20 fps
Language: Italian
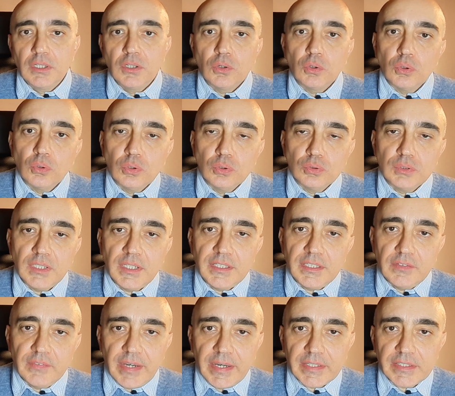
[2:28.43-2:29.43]
utili
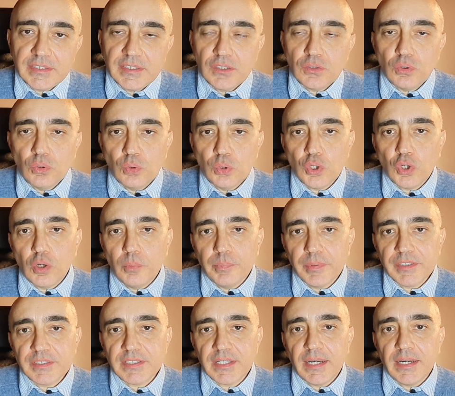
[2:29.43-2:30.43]
diversi con cui
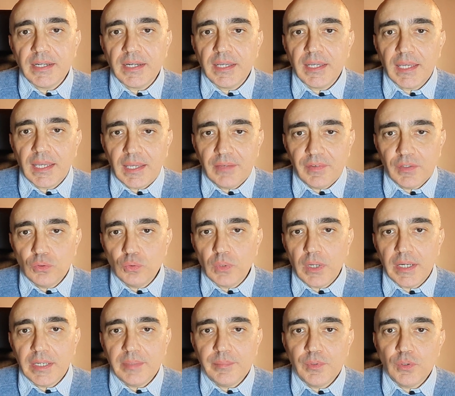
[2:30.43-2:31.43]
compensare
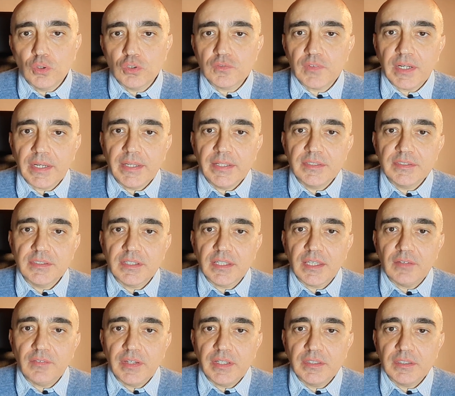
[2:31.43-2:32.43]
eventuali minusvalenze
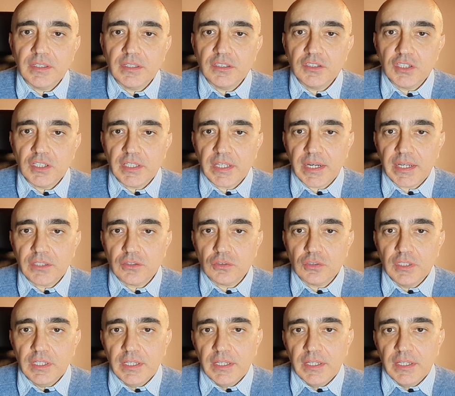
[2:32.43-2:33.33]
che avete generato.